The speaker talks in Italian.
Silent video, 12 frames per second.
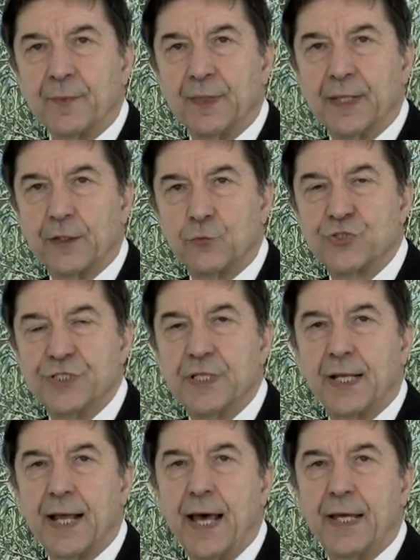Da
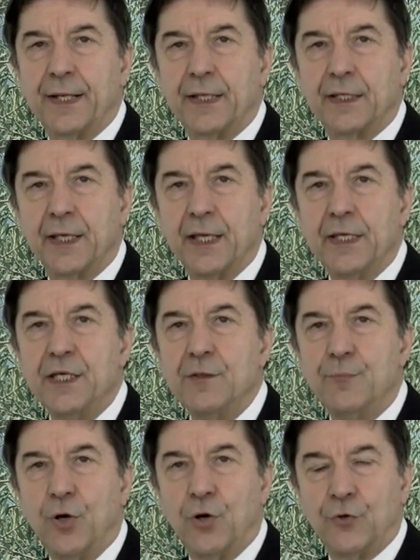considerare che il
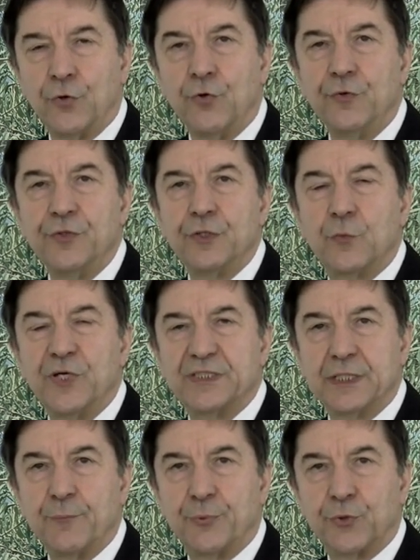boro in
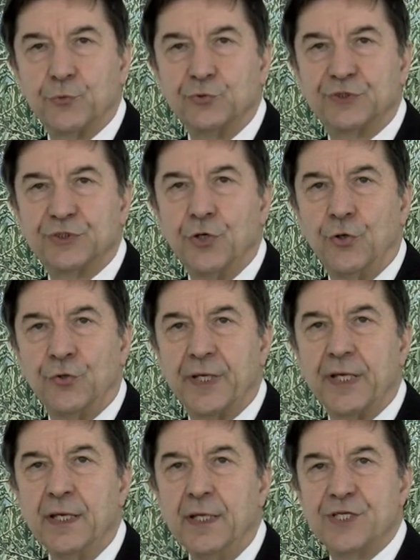questa
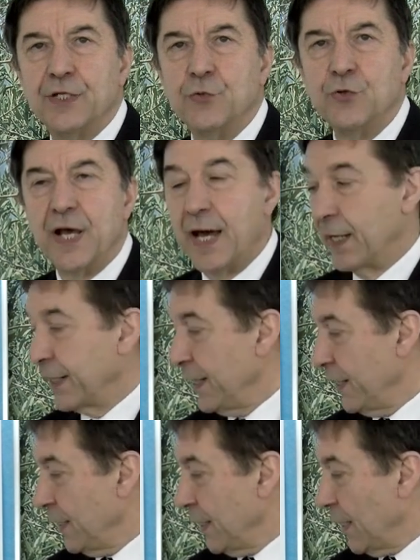produzione
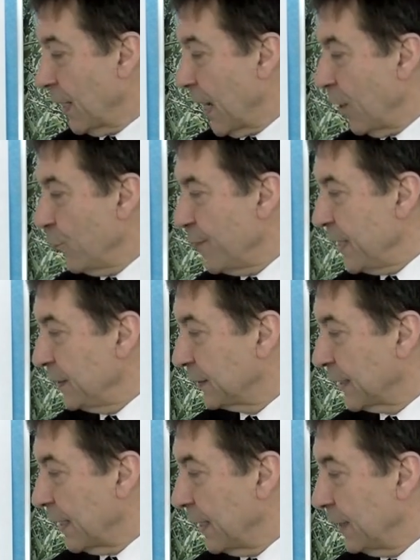cellulare
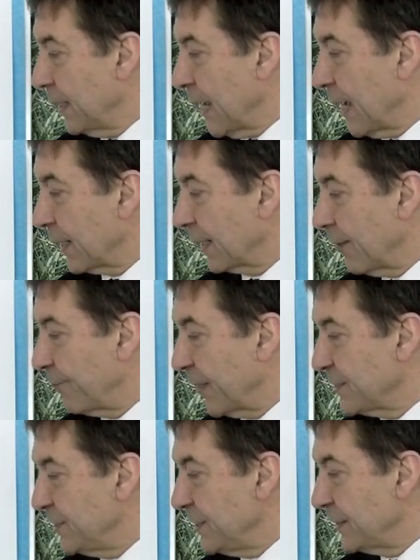aumenta la
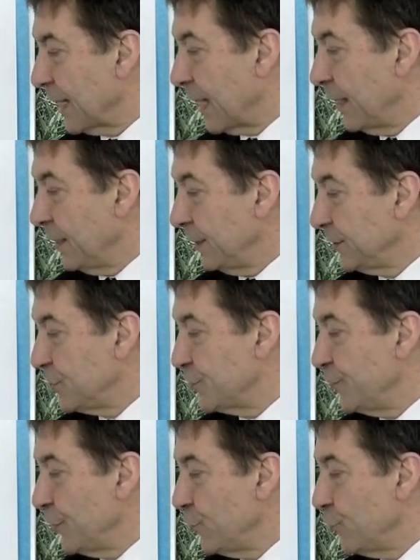capacità di
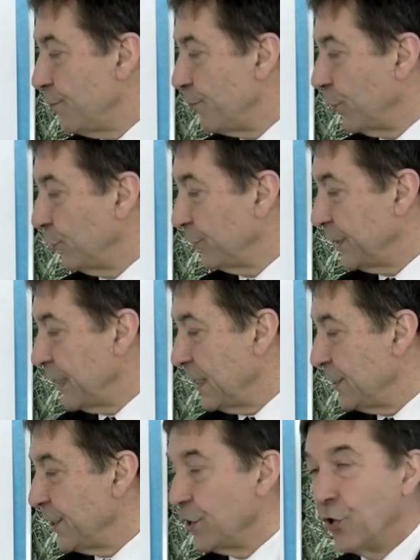sviluppo
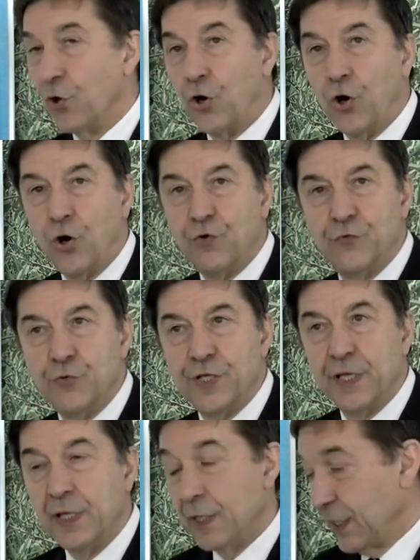degli
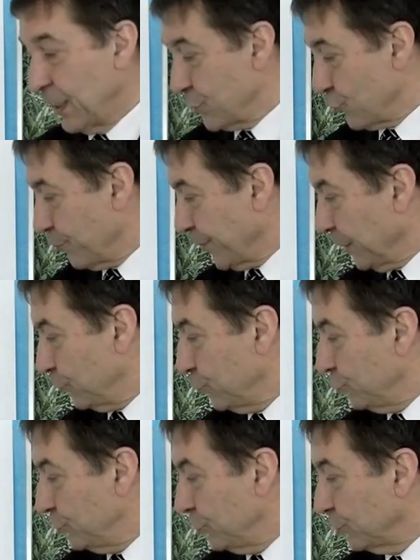ovuli e
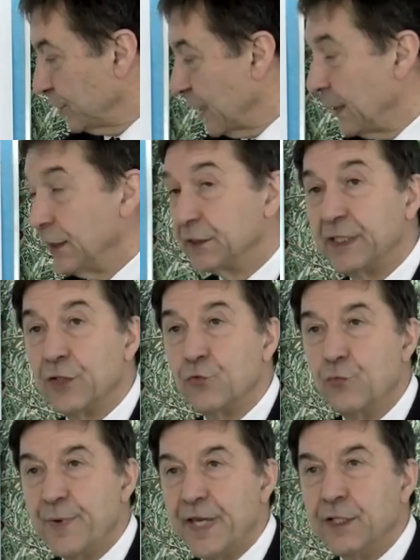soprattutto del
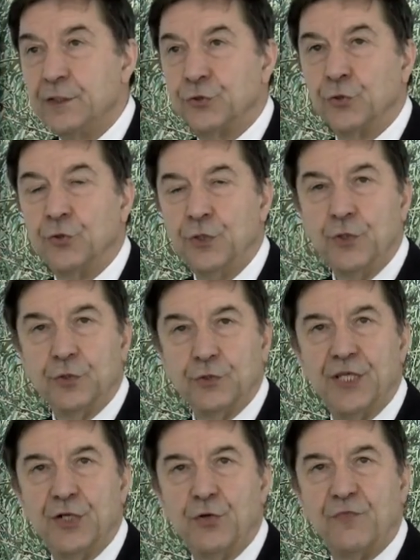tegumento
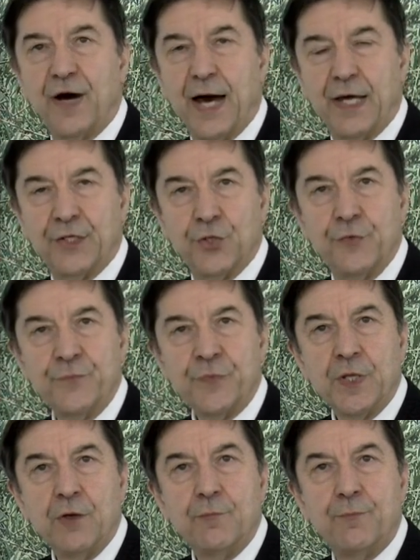dell'ovario
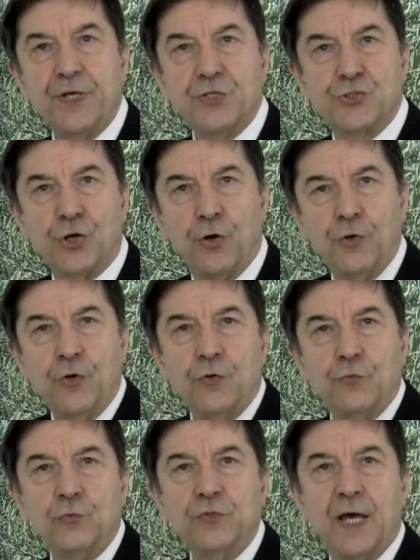Perciò
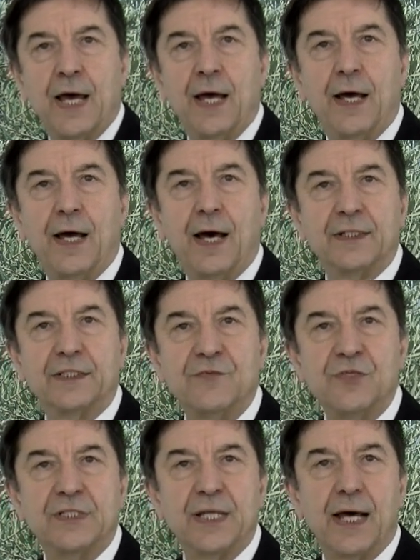
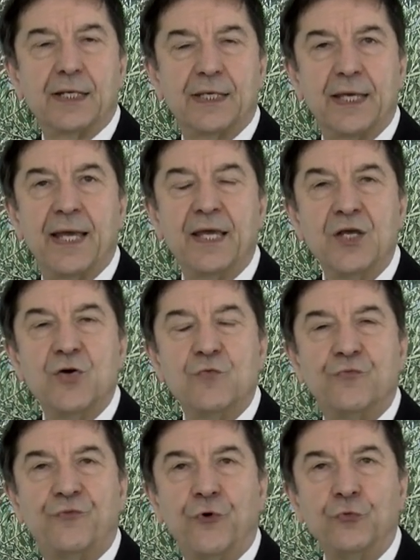un'attività che è
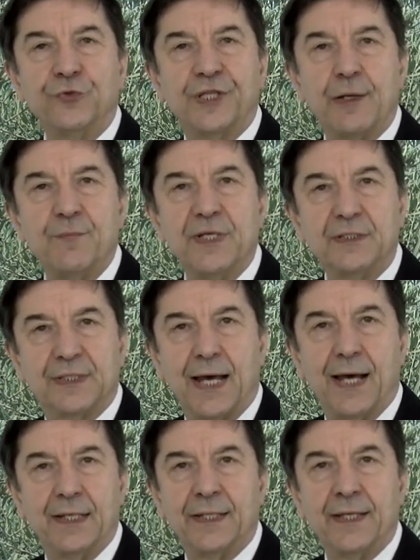
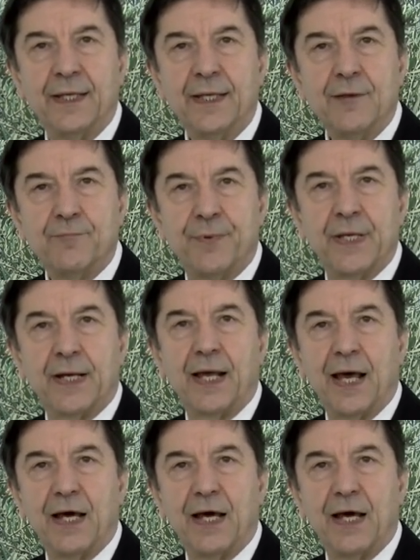fondamentale per